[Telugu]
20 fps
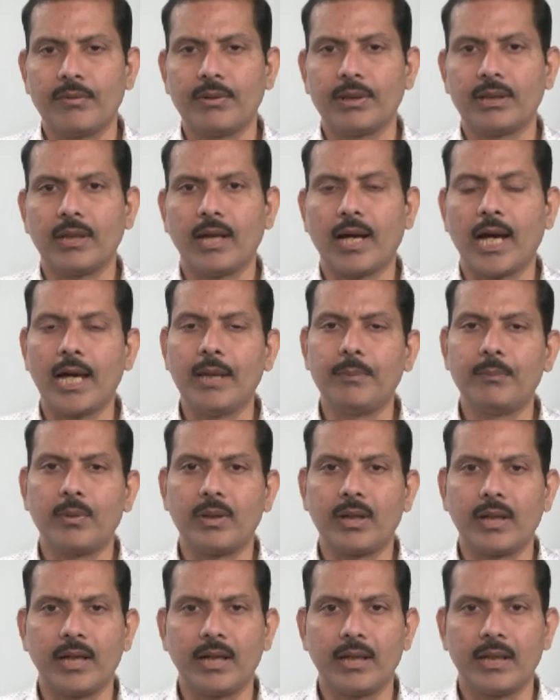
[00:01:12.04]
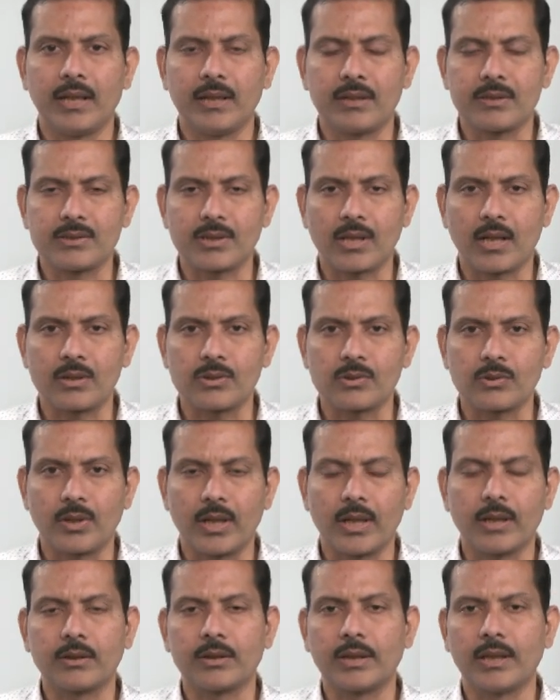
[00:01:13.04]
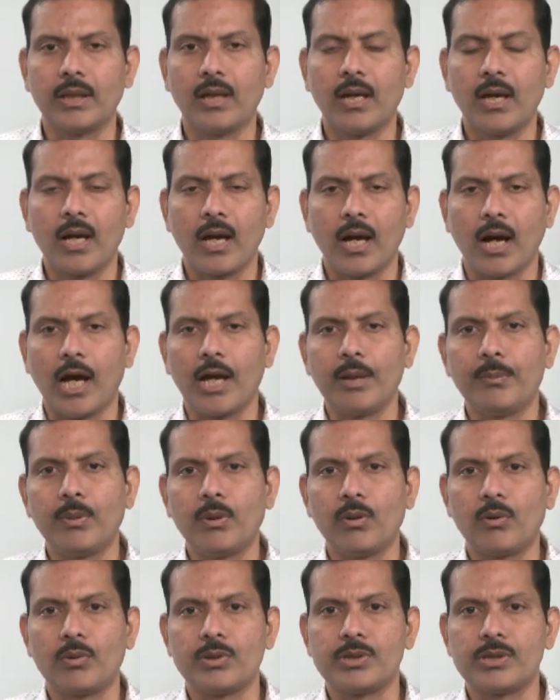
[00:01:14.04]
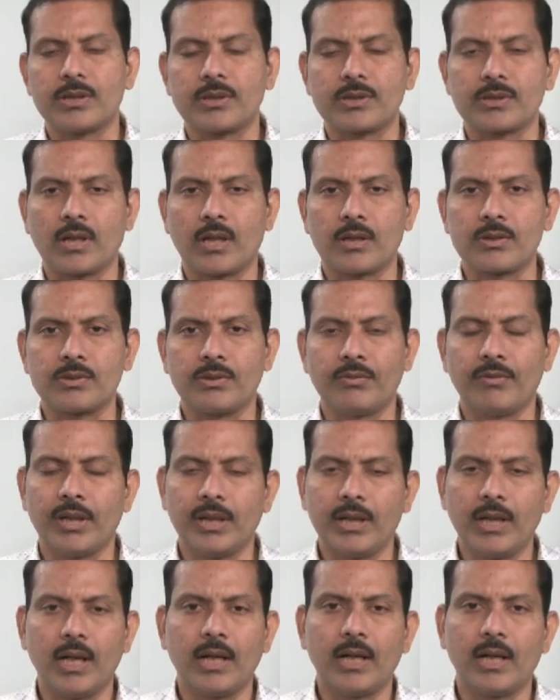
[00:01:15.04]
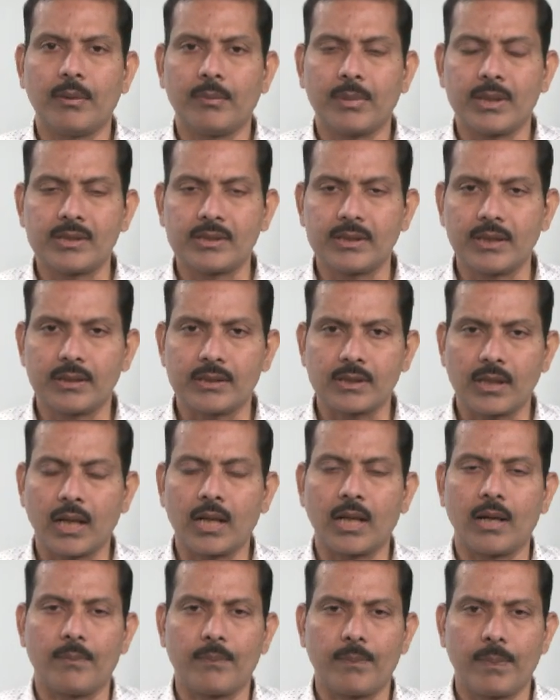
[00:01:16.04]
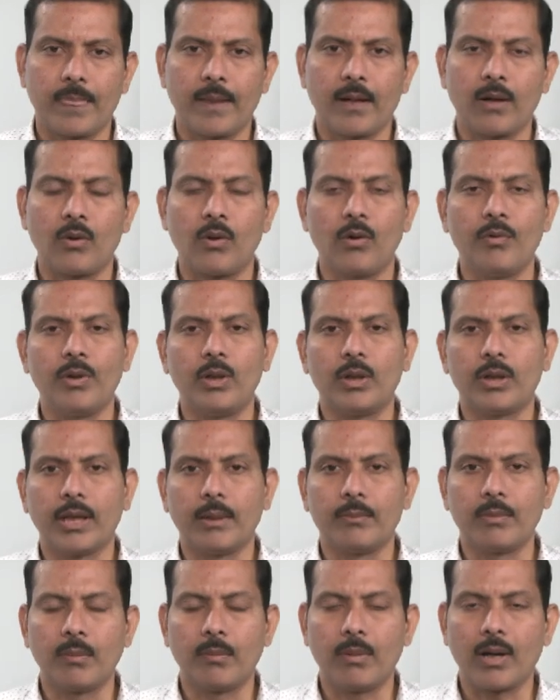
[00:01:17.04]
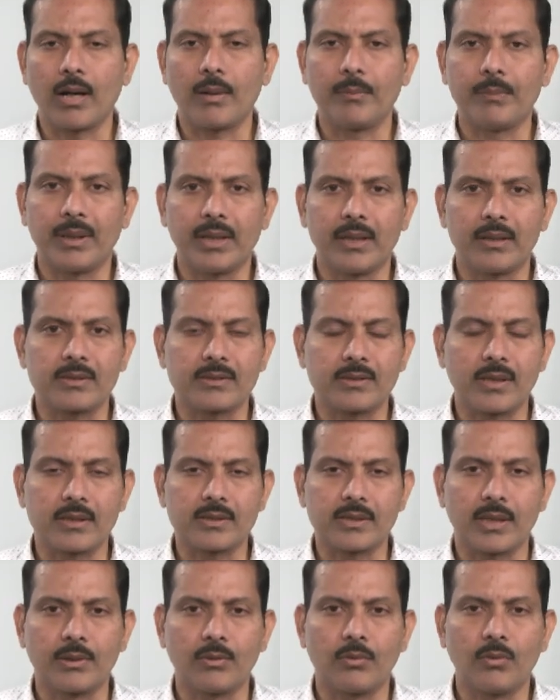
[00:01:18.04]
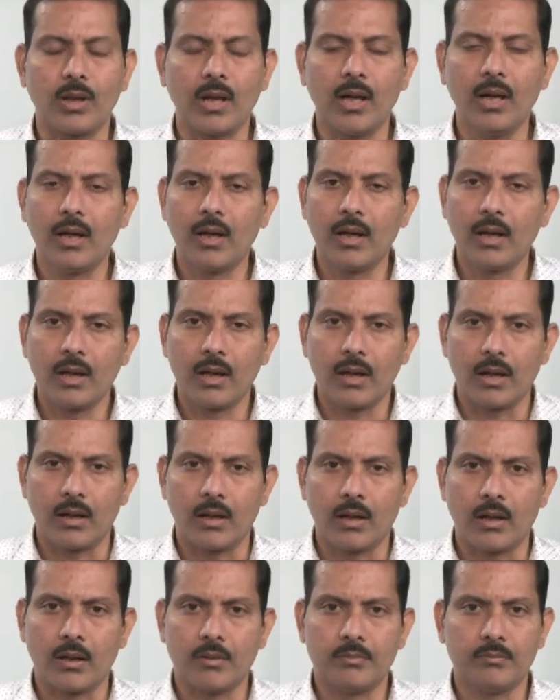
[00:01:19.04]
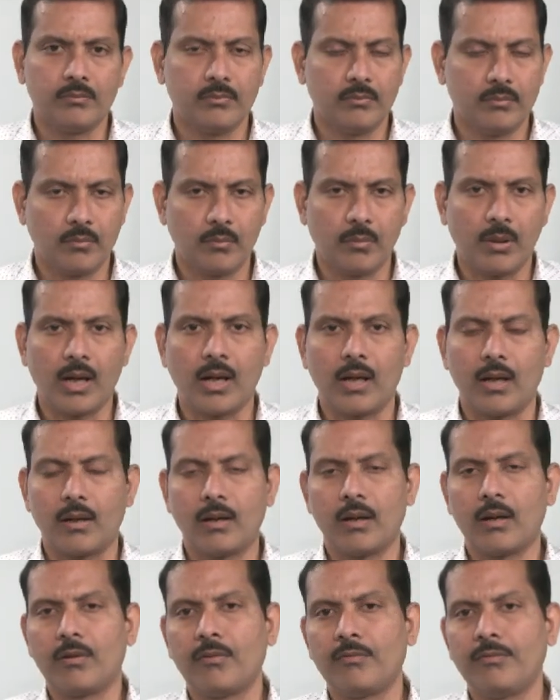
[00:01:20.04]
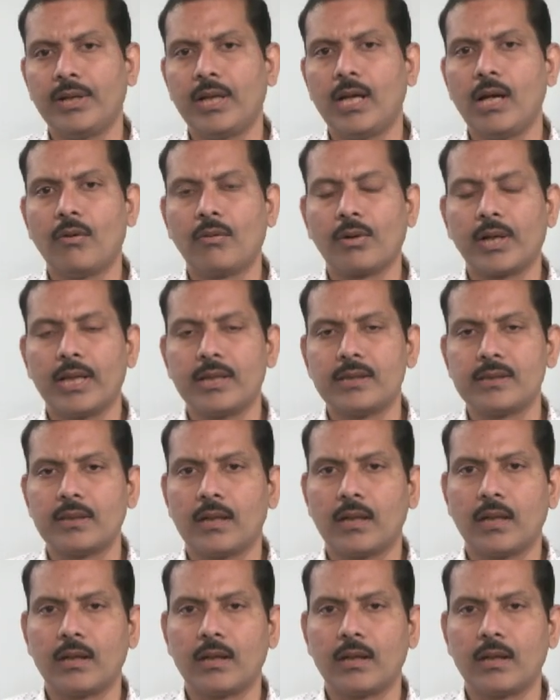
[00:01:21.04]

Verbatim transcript: ఏవైతే హైప్ క్రియేట్ అయిన స్టాక్స్ లేకపోతే ఐపీఓకి వచ్చిన స్టాక్స్ ఇవన్నీ కానీ గమనిస్తే చాలా కోవిడ్ టైంలో బాగా పెరిగిన స్టాక్స్ అన్నీ కూడా బాగా వీక్గా ఉన్నాయని